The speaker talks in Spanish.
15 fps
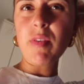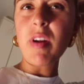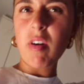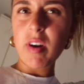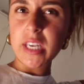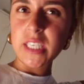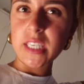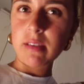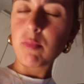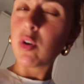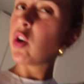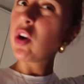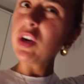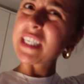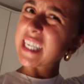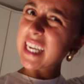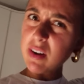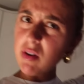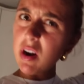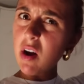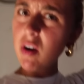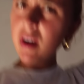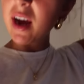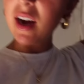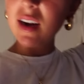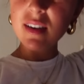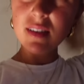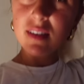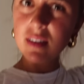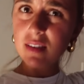una hora sí. Bueno, no, ni siquiera una hora.
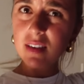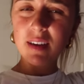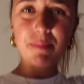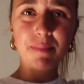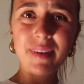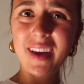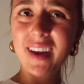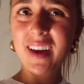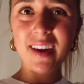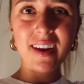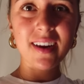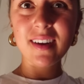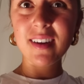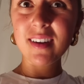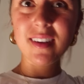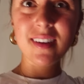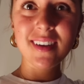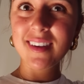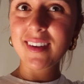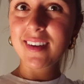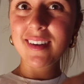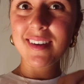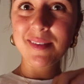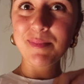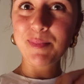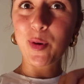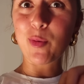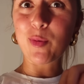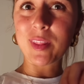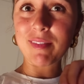Eh,
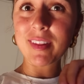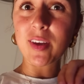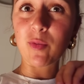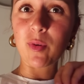Productivity